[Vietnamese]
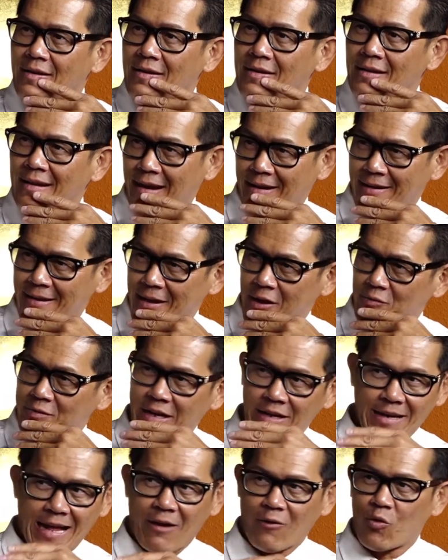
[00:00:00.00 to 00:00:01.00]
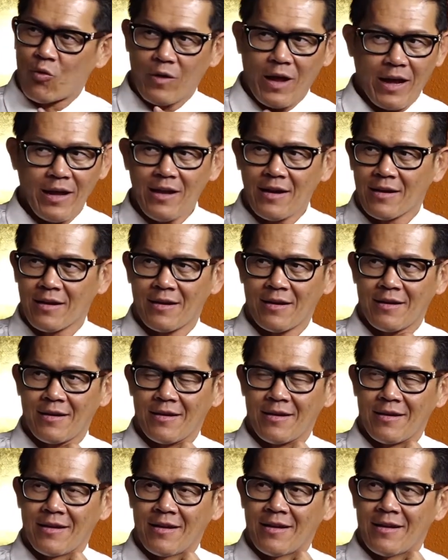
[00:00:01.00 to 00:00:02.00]
Lan Anh hiểu không, tiền nào của nấy à.
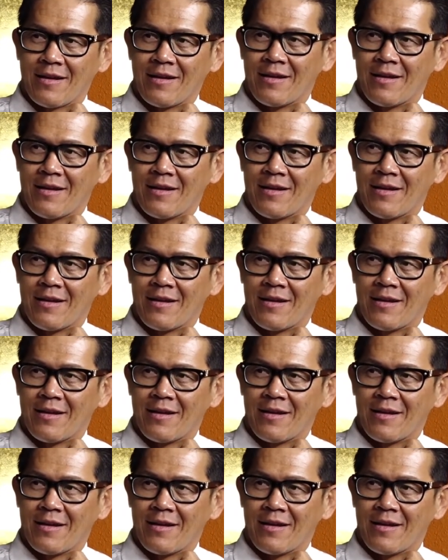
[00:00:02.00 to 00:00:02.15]
Dạ.